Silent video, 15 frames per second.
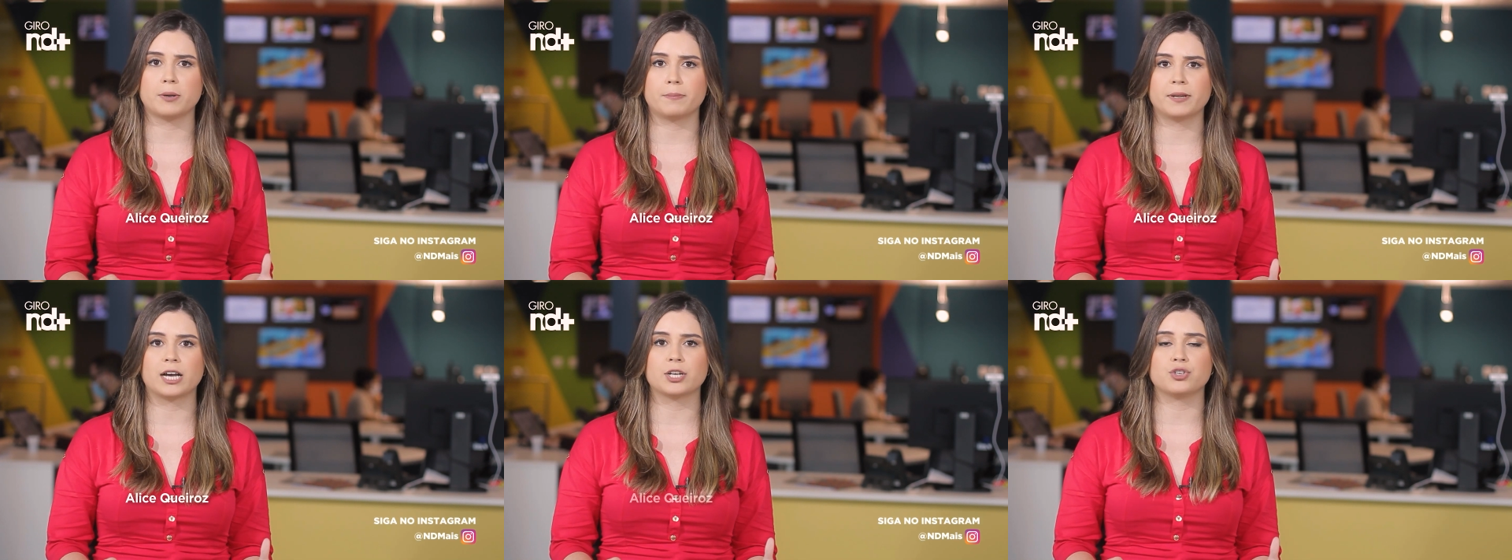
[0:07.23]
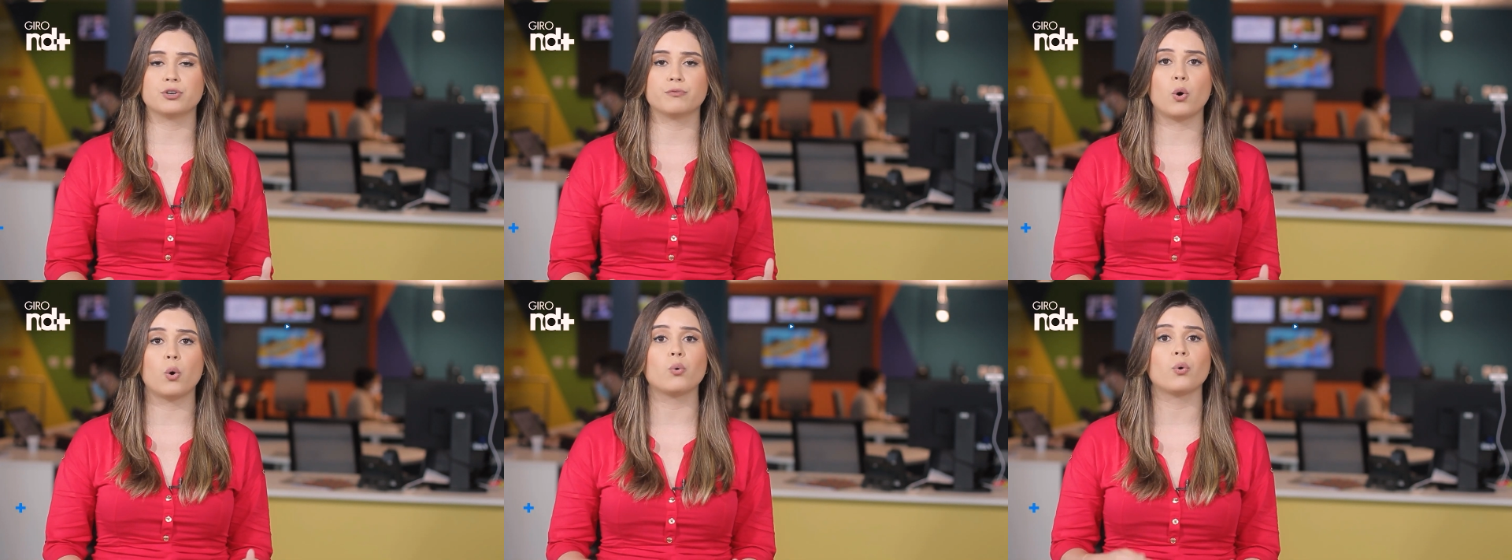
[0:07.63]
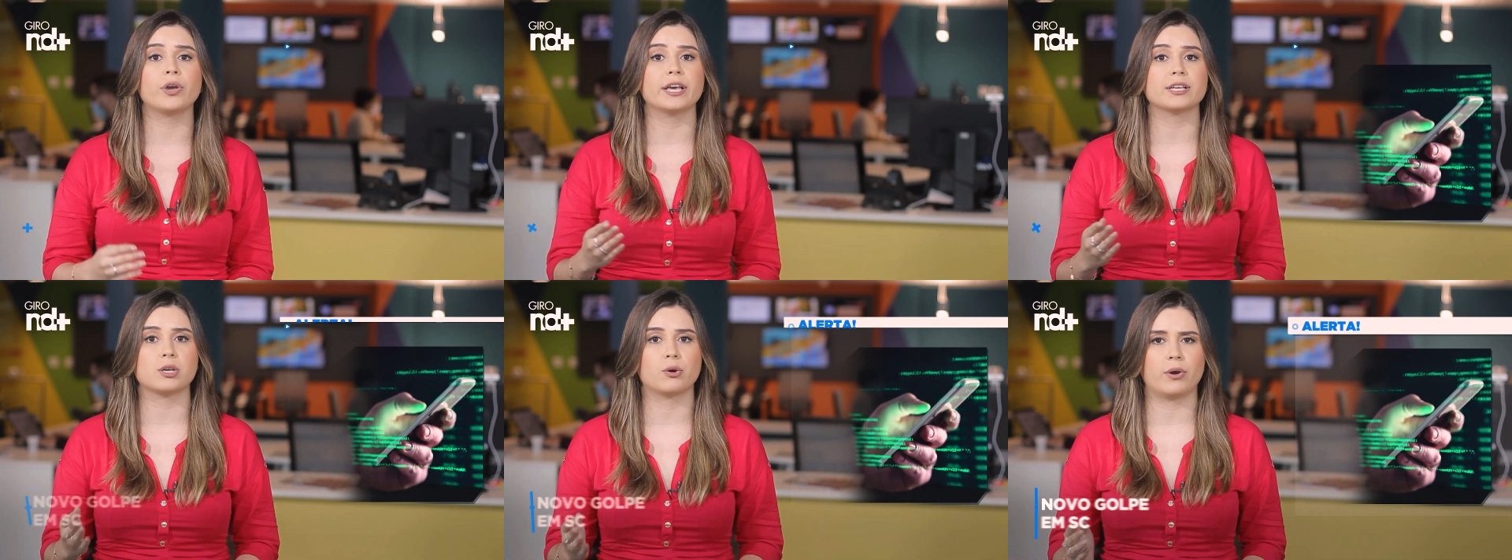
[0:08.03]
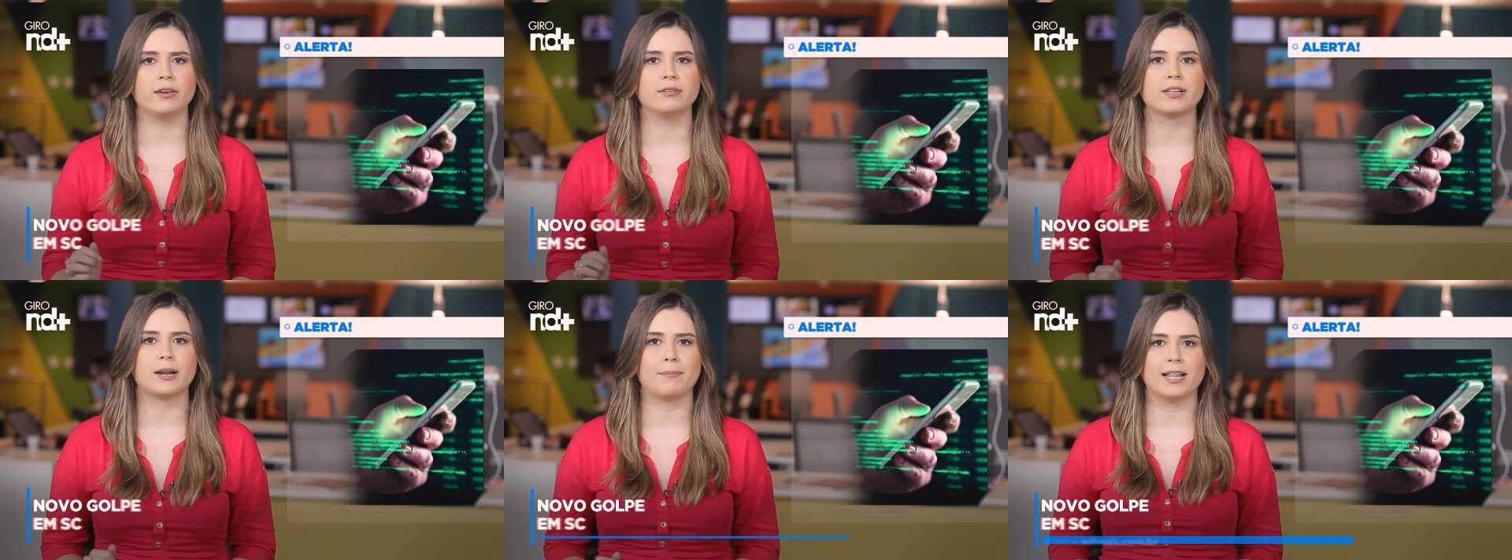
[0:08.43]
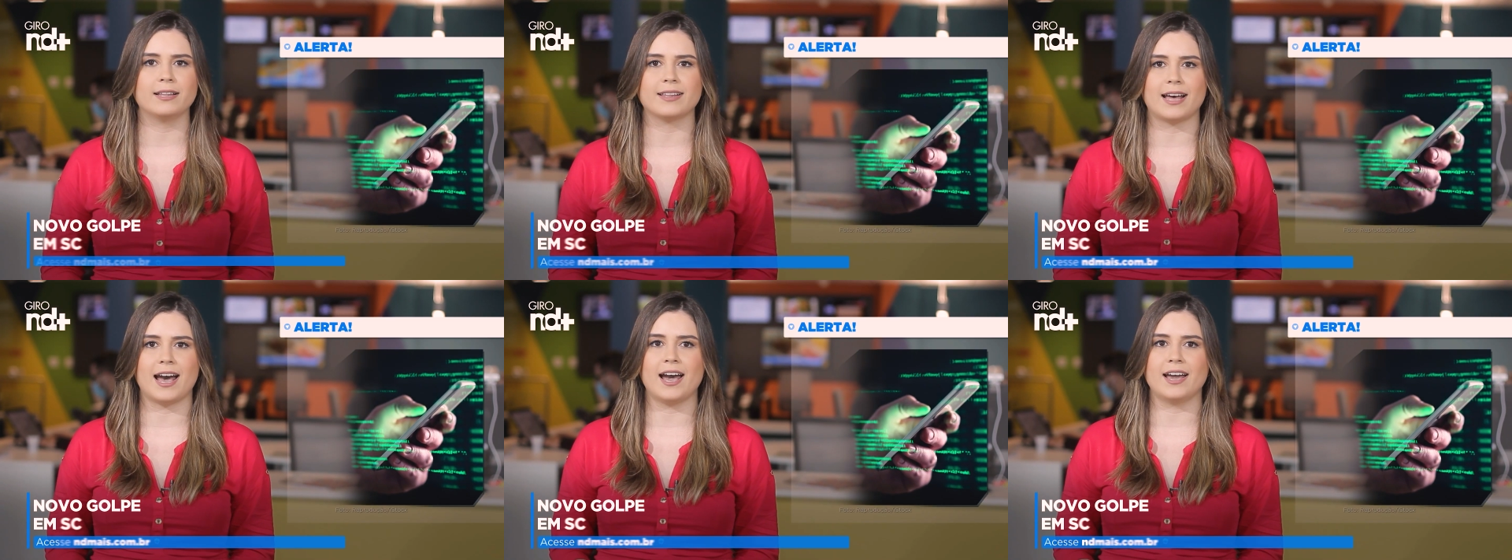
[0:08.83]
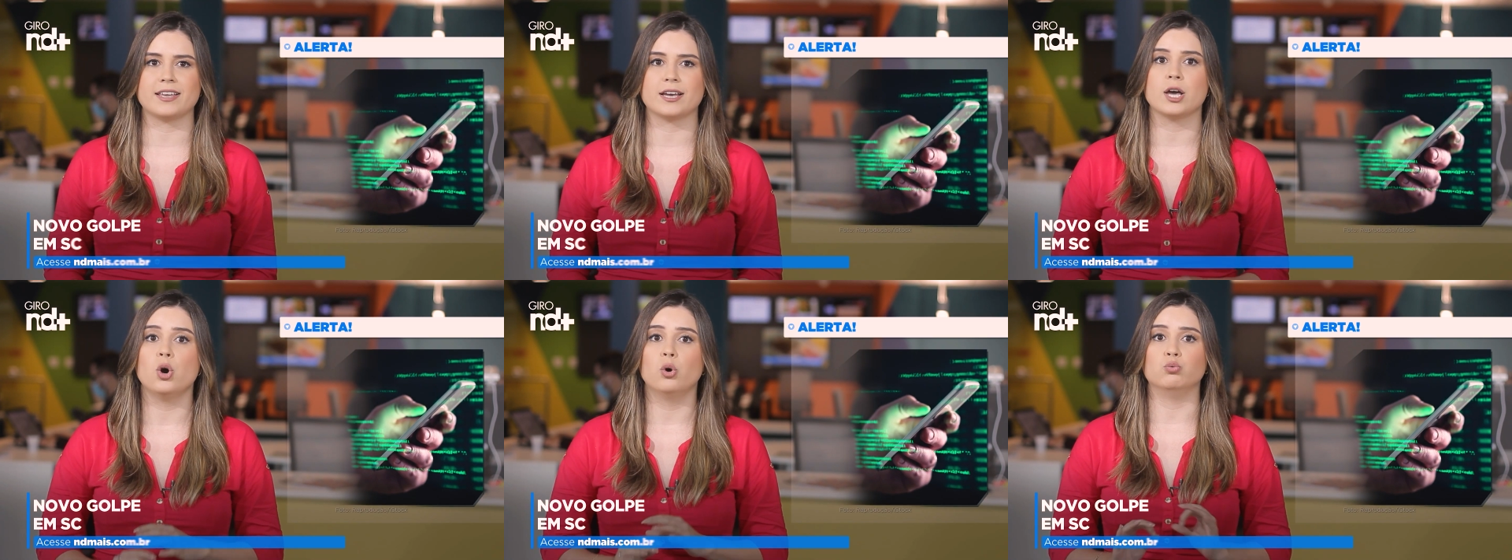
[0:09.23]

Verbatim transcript: aplicativo ou conhece alguém que trabalhe na área?